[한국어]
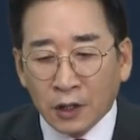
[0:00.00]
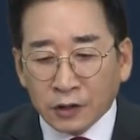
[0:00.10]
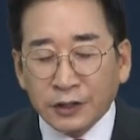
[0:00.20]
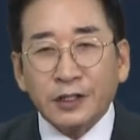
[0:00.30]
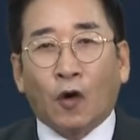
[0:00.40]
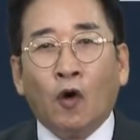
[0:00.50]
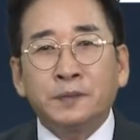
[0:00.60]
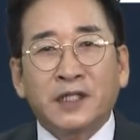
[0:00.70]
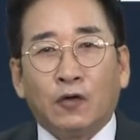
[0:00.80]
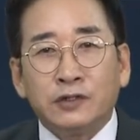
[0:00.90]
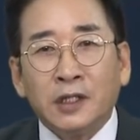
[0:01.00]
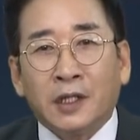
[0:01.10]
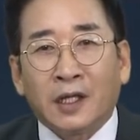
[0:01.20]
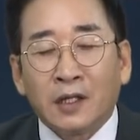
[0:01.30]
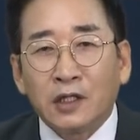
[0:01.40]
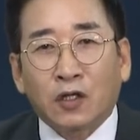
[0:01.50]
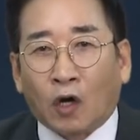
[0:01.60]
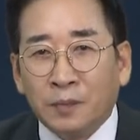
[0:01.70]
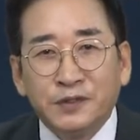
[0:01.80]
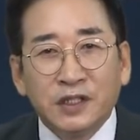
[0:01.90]
그래서 영업사원이 이
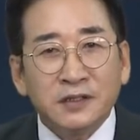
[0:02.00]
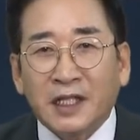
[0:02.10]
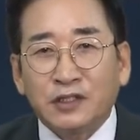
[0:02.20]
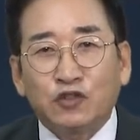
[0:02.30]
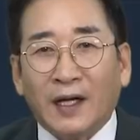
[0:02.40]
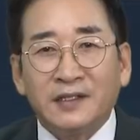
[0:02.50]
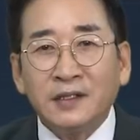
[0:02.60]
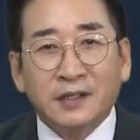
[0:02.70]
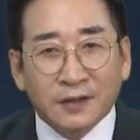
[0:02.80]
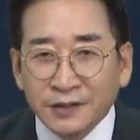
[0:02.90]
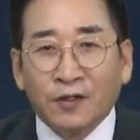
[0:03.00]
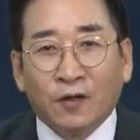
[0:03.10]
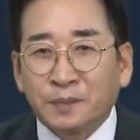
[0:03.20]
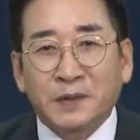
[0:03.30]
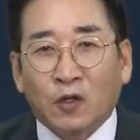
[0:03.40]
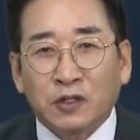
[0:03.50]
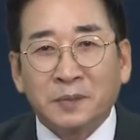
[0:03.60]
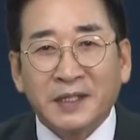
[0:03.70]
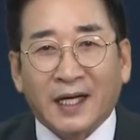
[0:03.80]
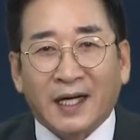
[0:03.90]
검증되지도 않은 그런
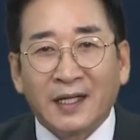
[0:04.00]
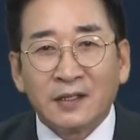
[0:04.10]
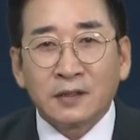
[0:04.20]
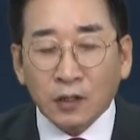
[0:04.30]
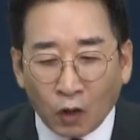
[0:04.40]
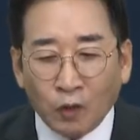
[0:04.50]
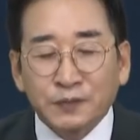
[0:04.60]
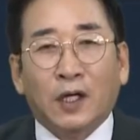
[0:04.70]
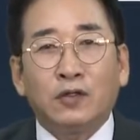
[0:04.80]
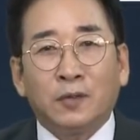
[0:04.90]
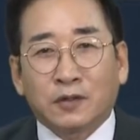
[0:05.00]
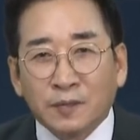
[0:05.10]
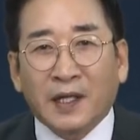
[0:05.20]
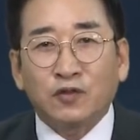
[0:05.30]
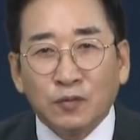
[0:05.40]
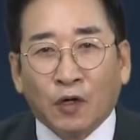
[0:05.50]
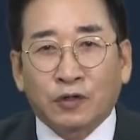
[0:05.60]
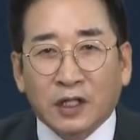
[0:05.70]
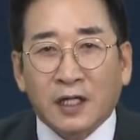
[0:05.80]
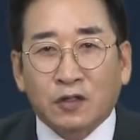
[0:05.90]
영업사원입니다. 그 영업사원이면 그만두면
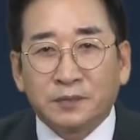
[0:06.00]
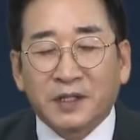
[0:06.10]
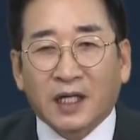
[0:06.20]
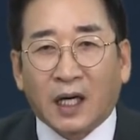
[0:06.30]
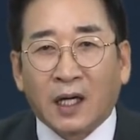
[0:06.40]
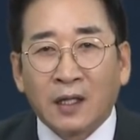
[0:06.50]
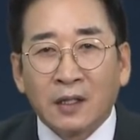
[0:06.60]
어떡할 겁니까?